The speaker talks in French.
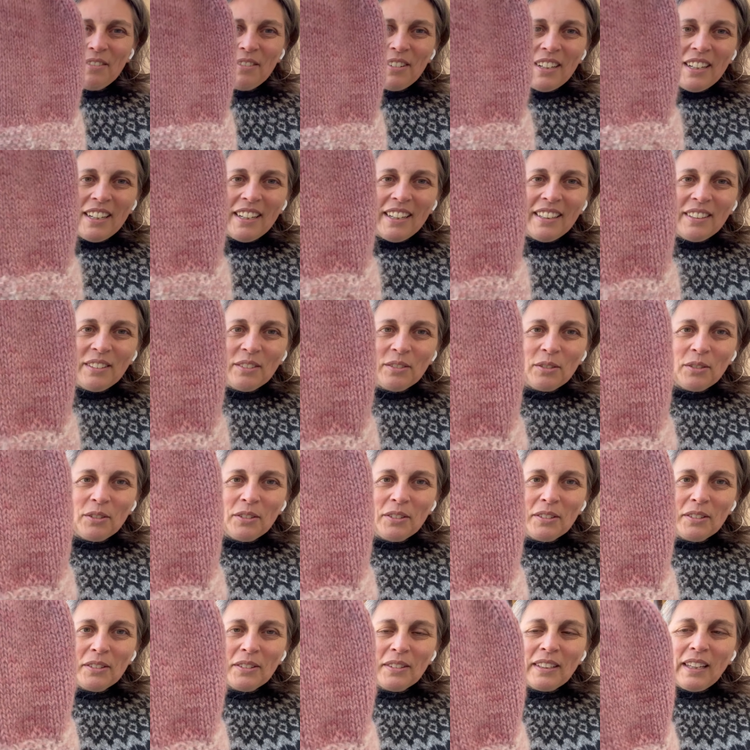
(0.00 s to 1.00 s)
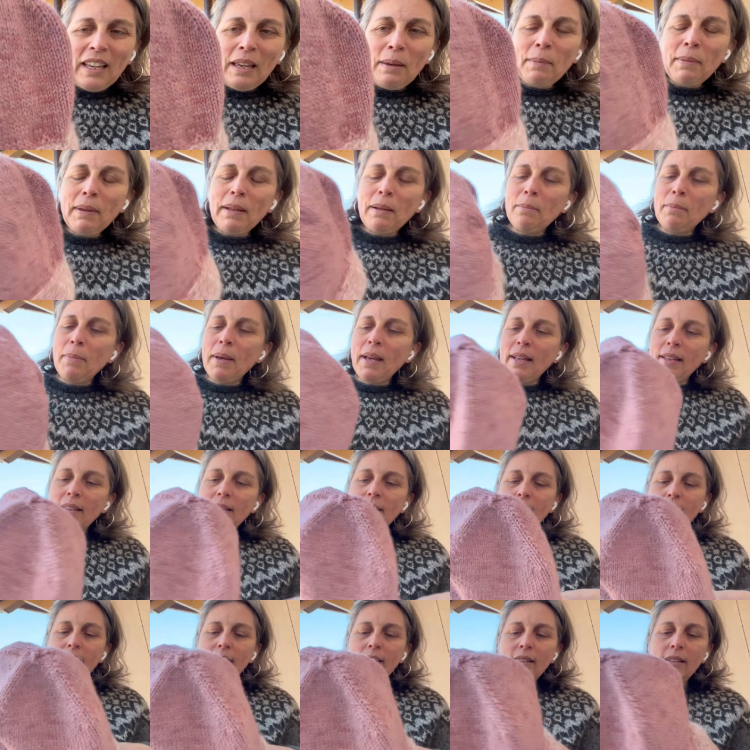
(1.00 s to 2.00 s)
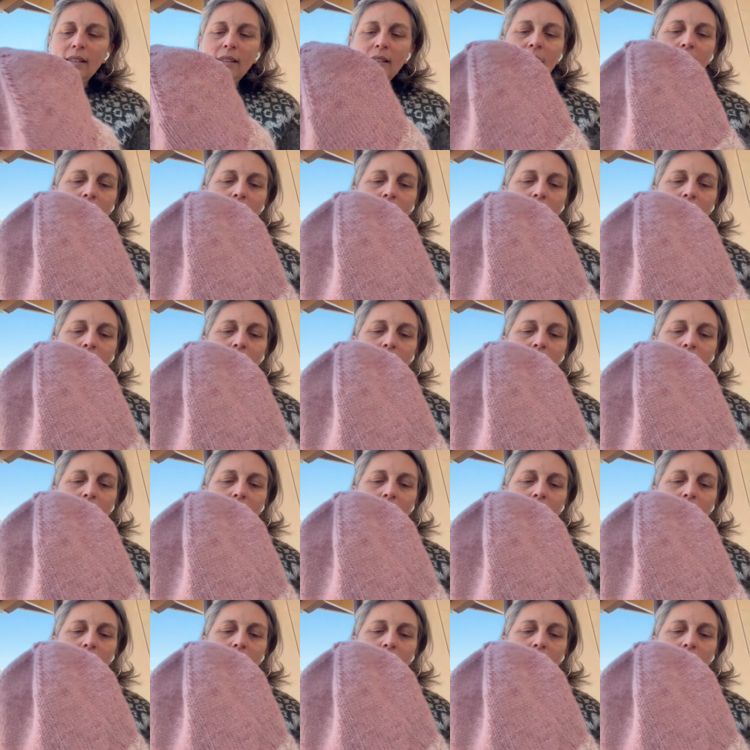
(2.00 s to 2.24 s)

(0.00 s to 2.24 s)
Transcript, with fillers: Voilà, donc une très belle base.